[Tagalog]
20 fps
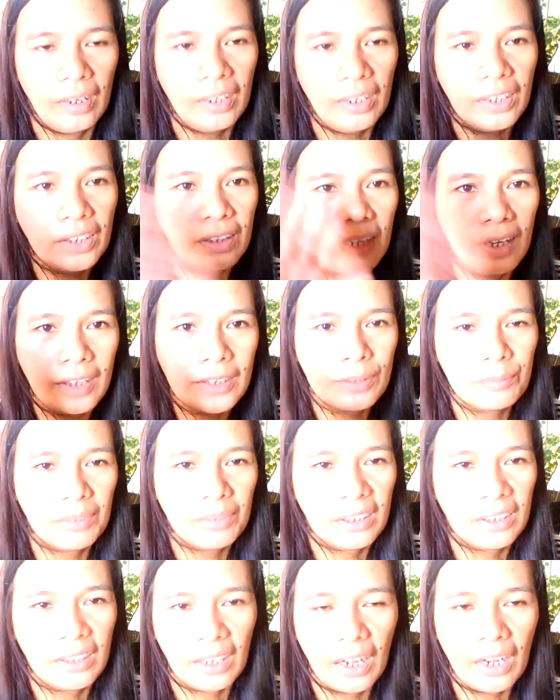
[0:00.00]
Hi guys,
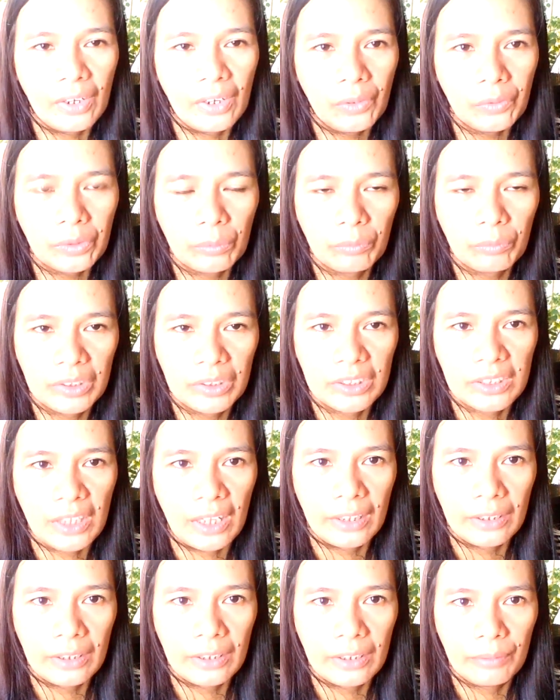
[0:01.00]
magandang araw. Tumuli
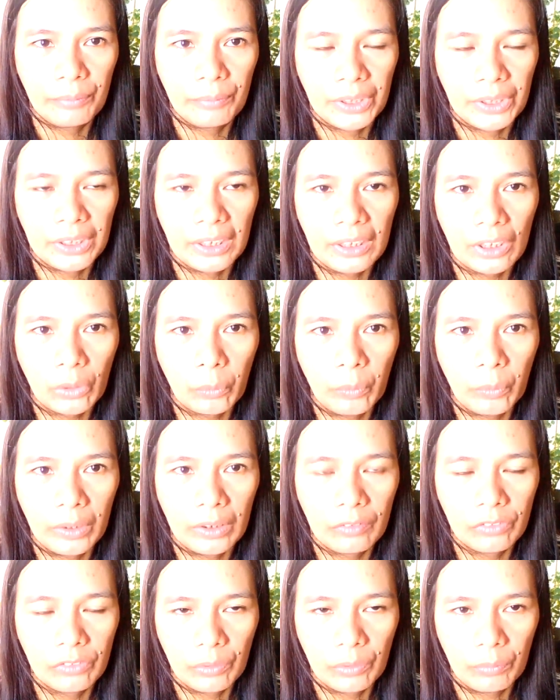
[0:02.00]
si Aldo Martin at
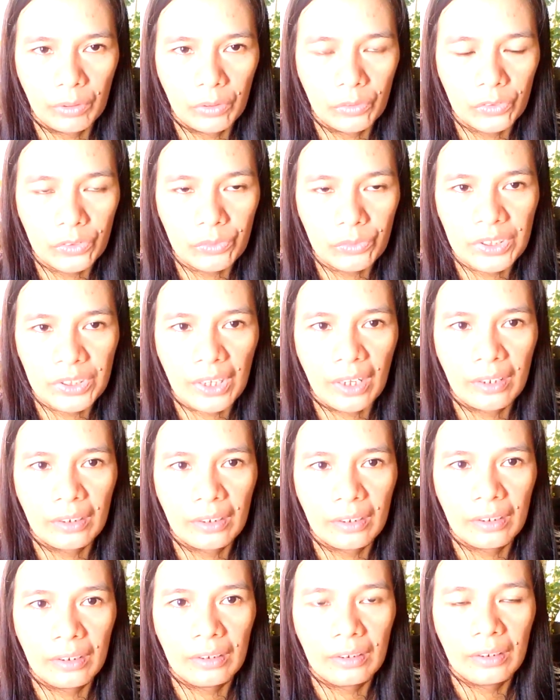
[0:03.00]
welcome to my YouTube
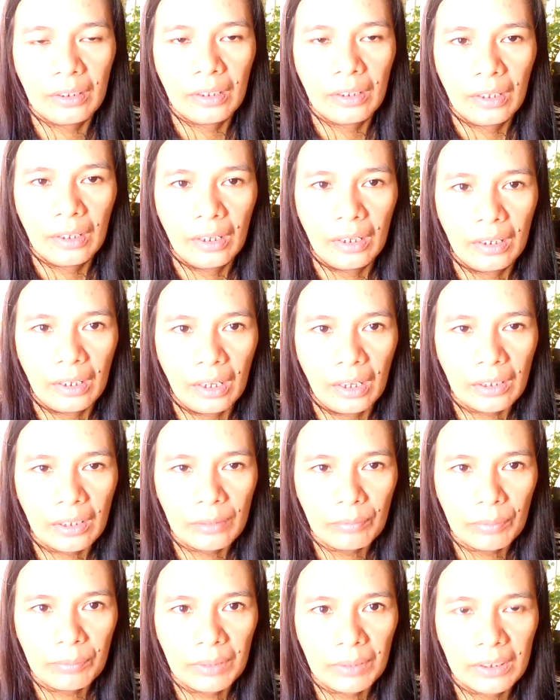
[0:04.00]
channel. Ang
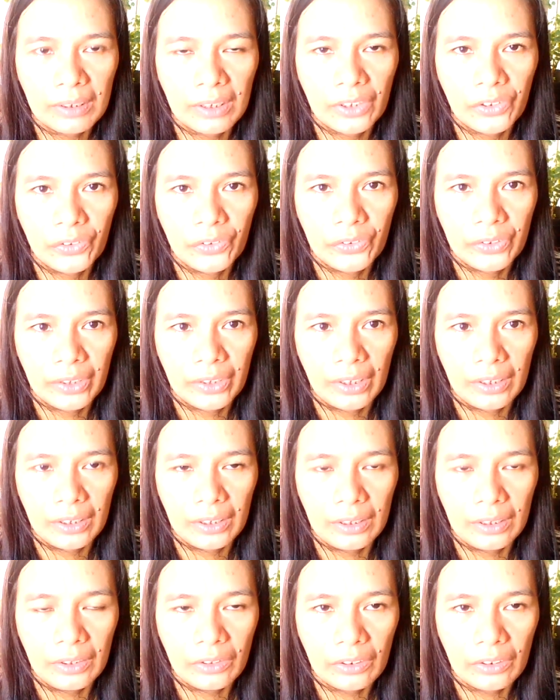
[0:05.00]
aking vlog ngayon
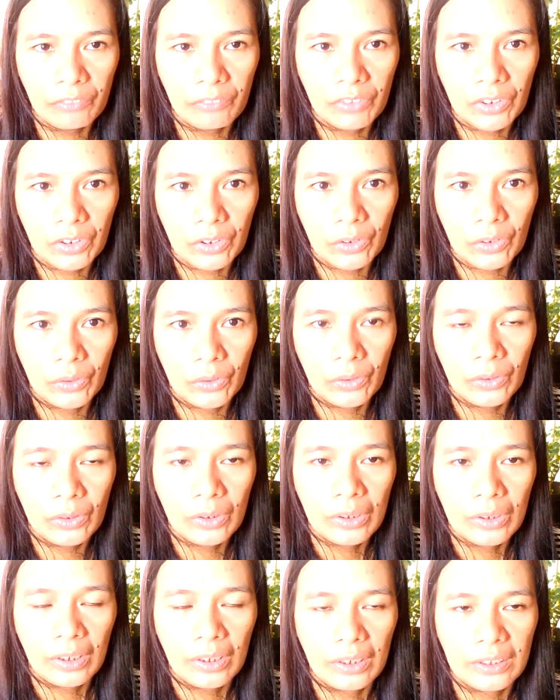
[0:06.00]
ay i-interview ko
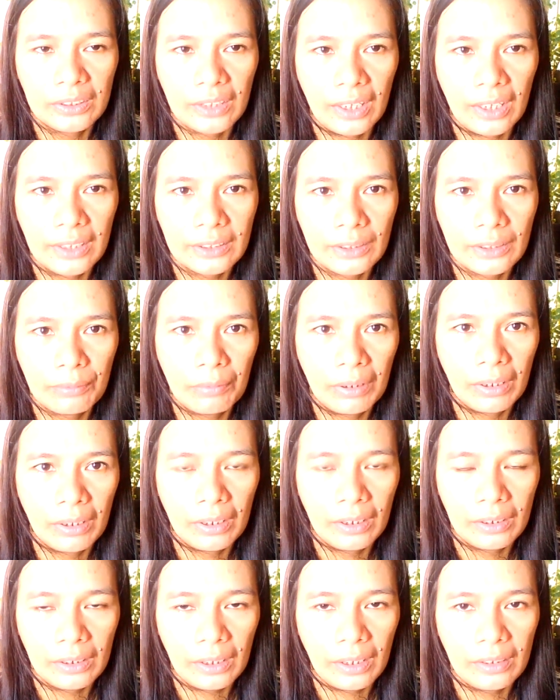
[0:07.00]
isa sa
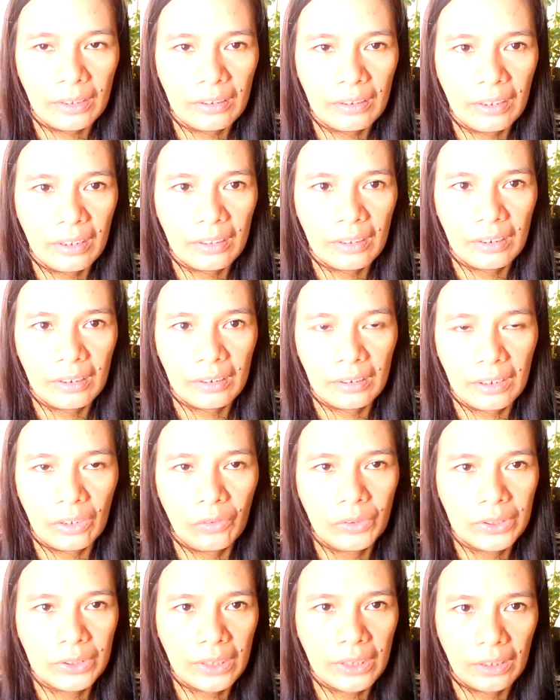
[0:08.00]
mga kandidate ng
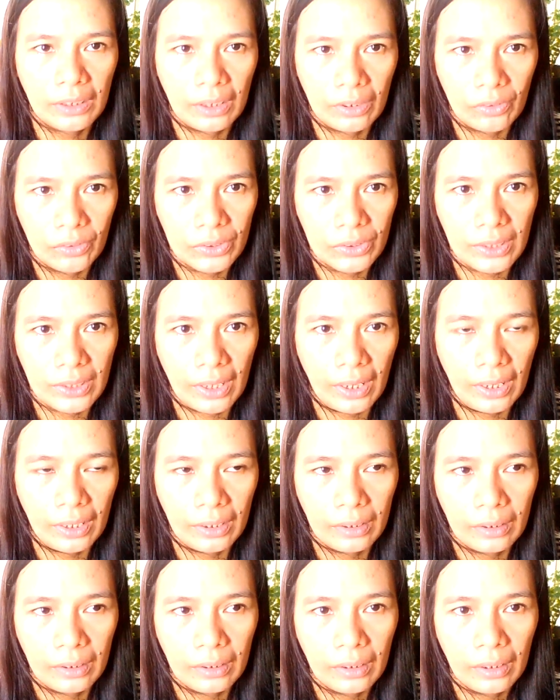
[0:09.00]
Ginoon Santa Rosa.
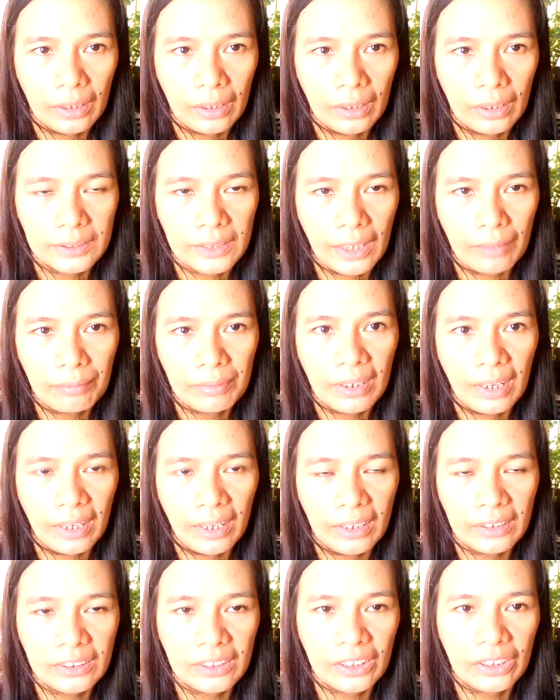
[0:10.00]
Sabi
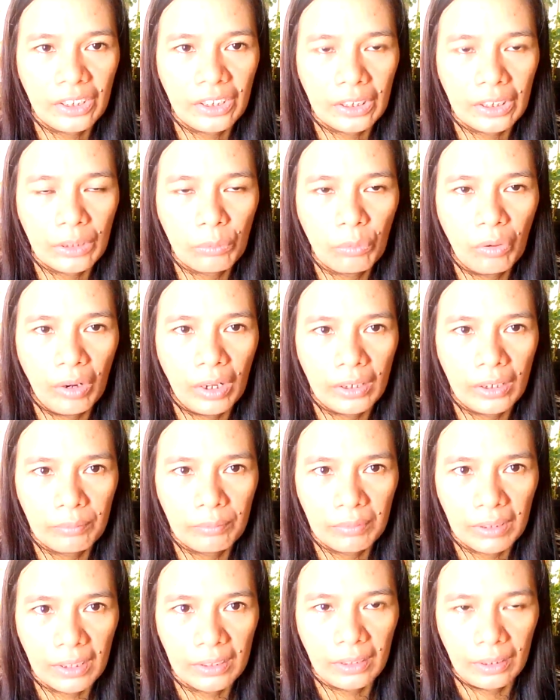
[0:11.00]
nila, siya dahi kumukha ni
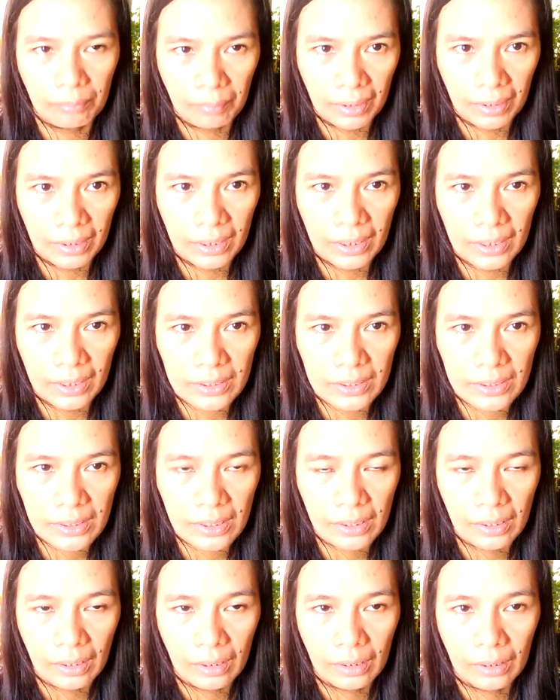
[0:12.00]
Miguel Dan Penix.
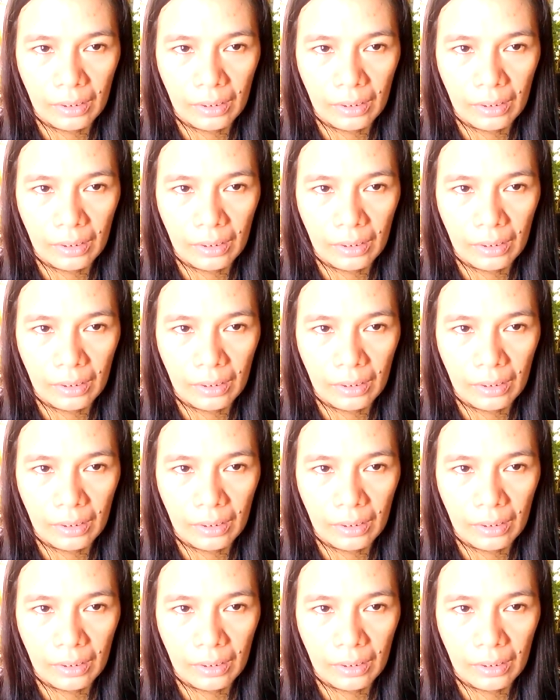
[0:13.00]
